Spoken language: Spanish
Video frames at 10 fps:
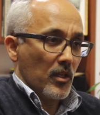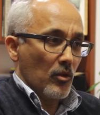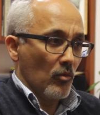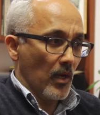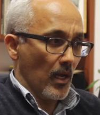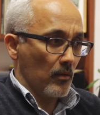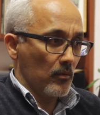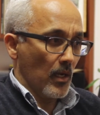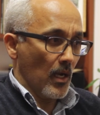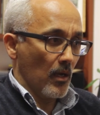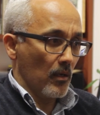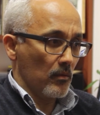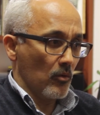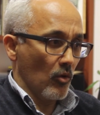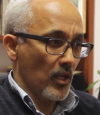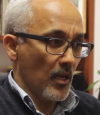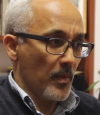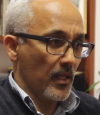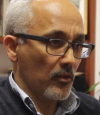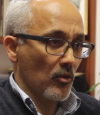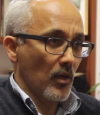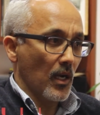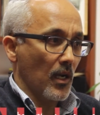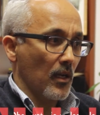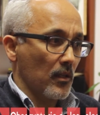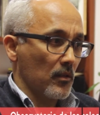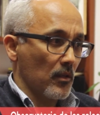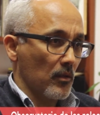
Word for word: extiendo una, cordial invitación a,